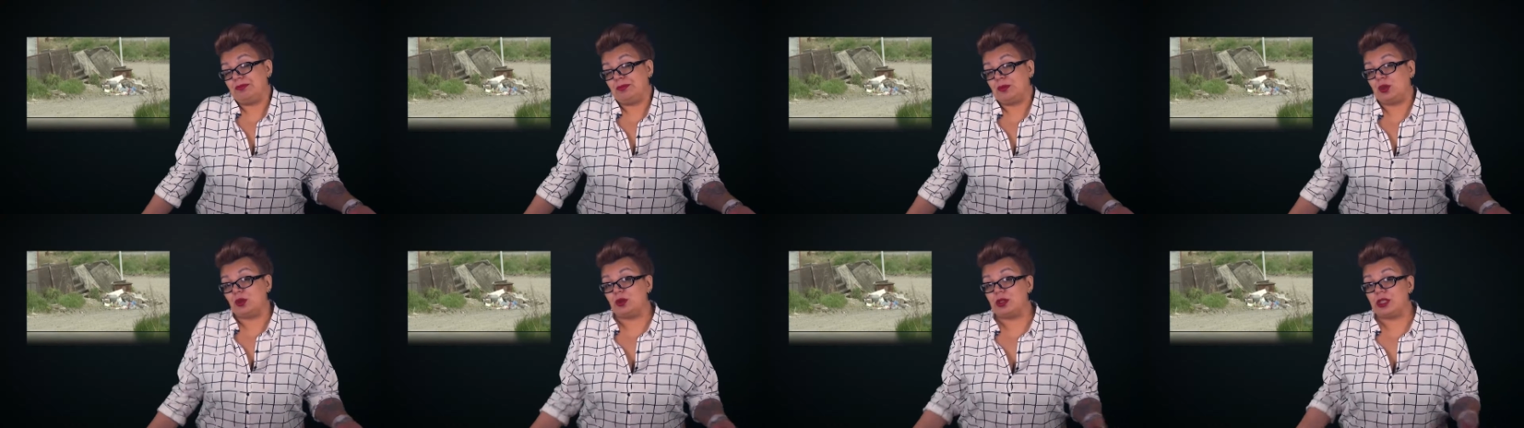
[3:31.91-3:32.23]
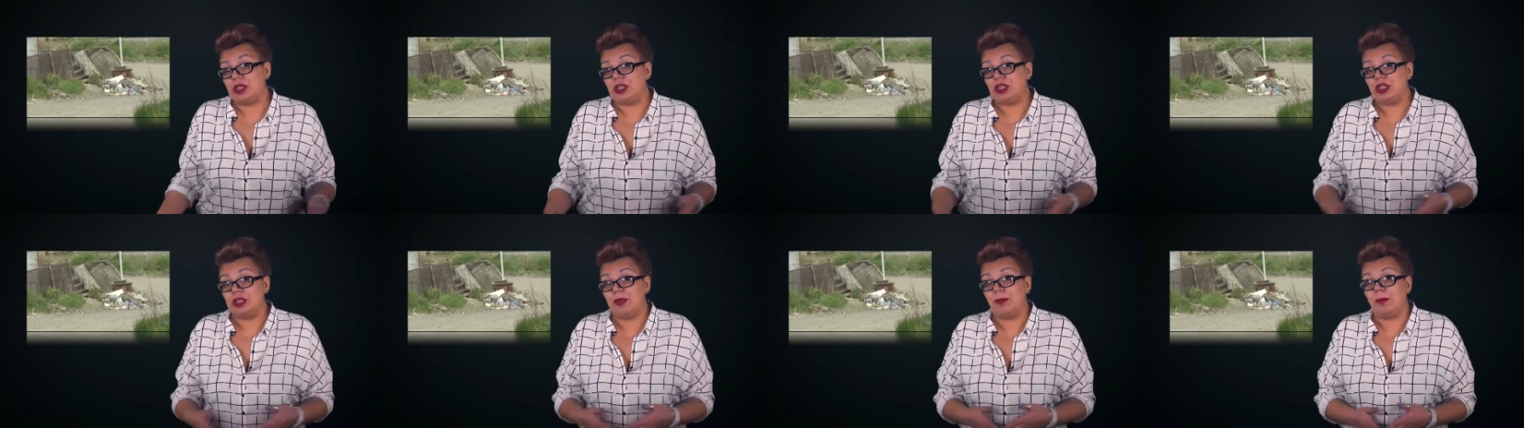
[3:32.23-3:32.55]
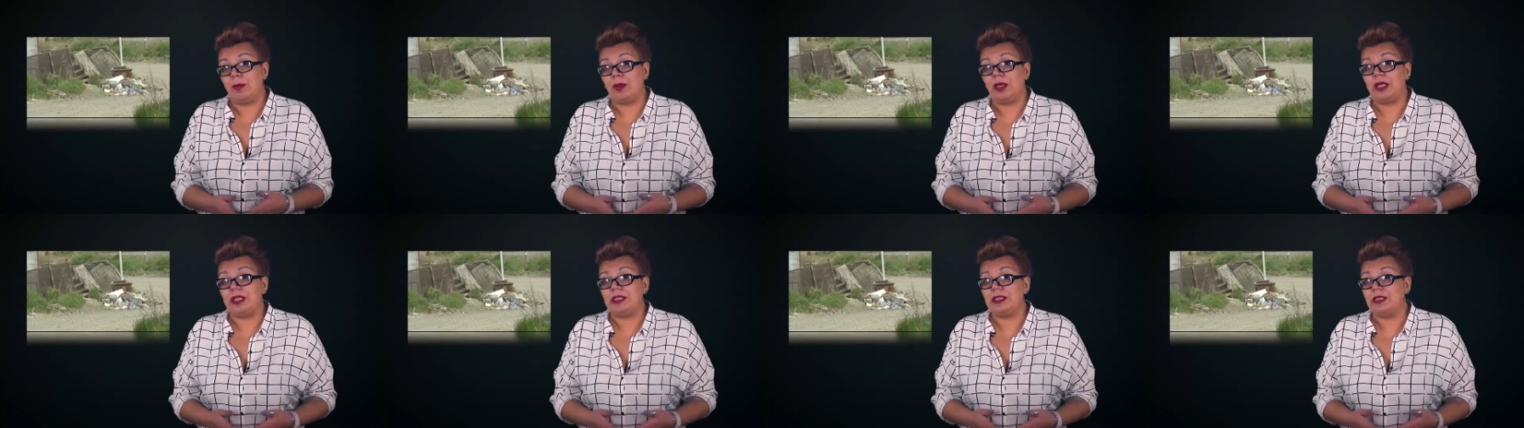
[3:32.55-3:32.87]
то зачем
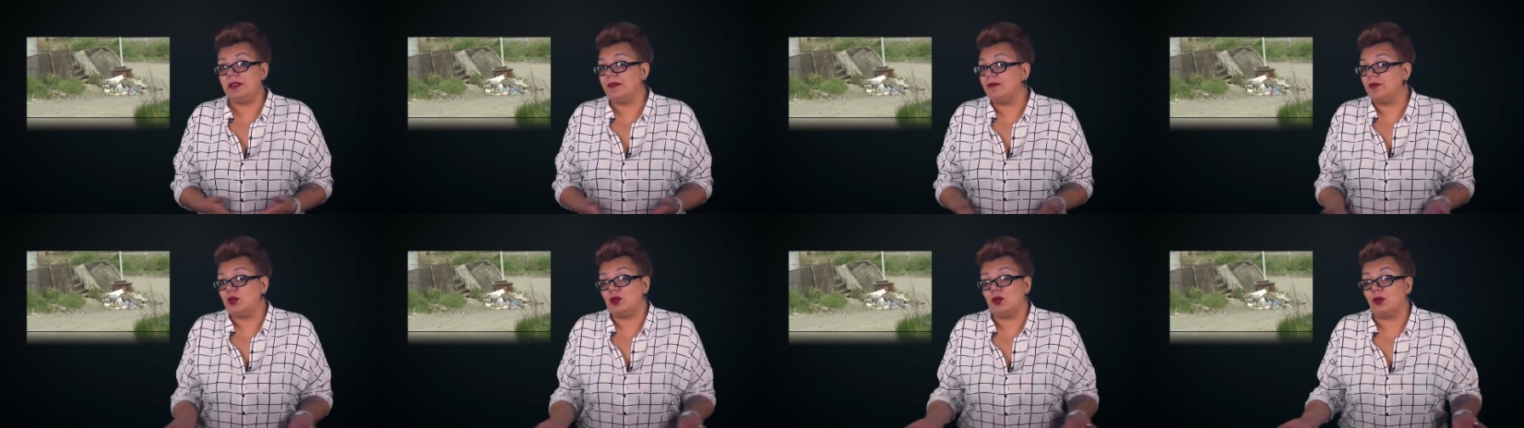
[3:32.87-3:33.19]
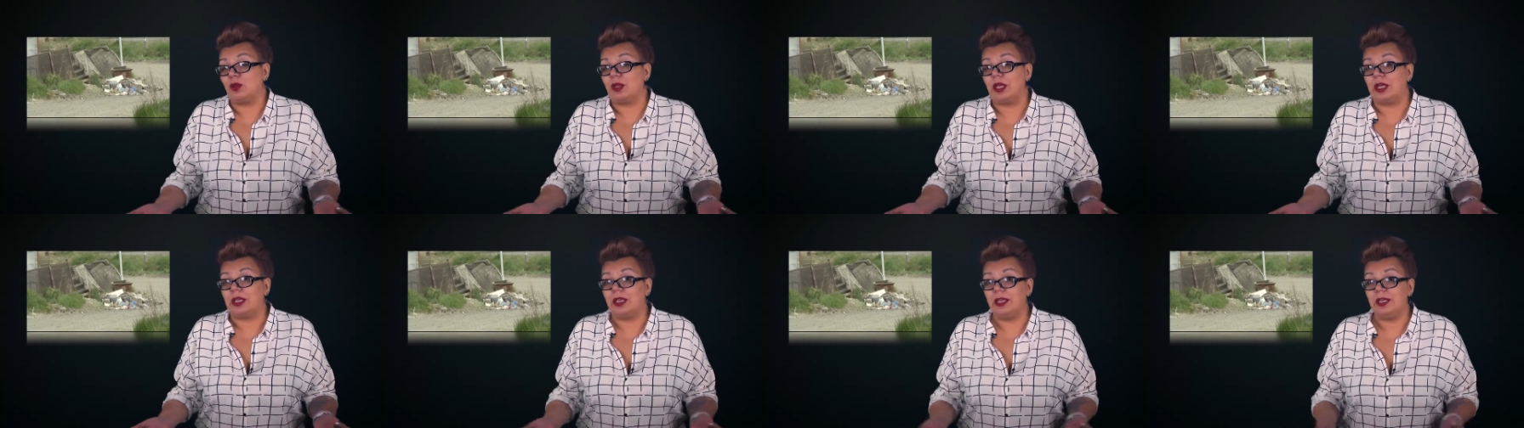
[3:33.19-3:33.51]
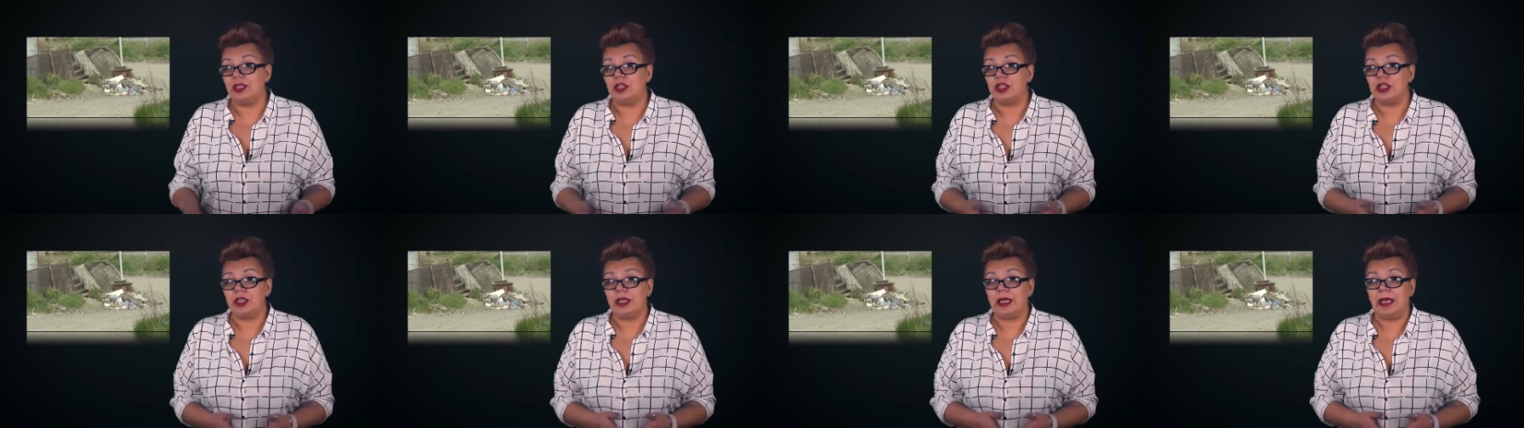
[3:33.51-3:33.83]
платить? Все
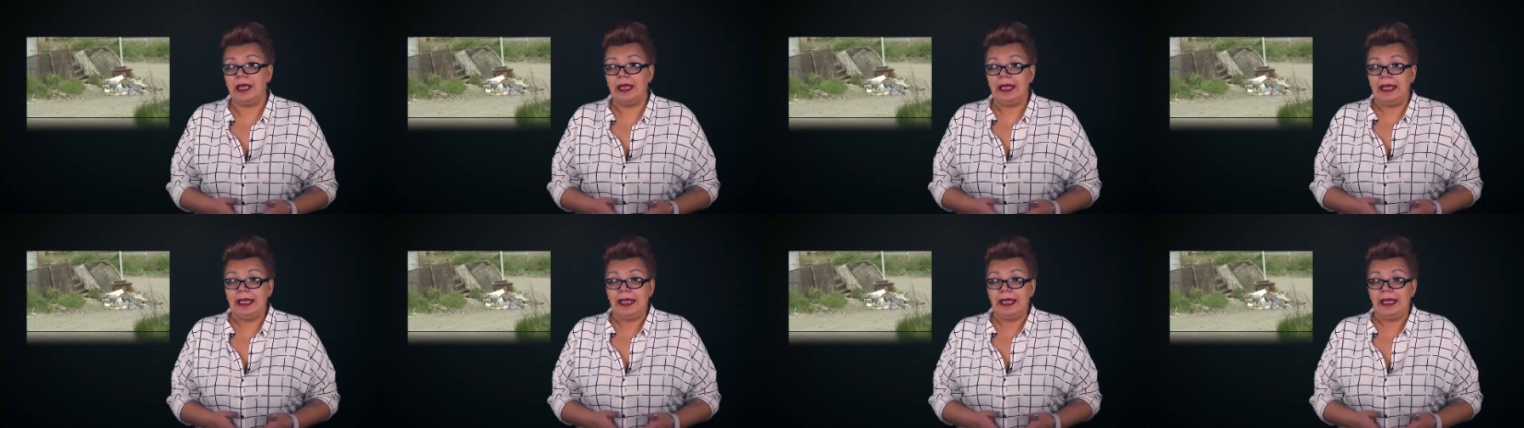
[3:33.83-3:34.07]
логично.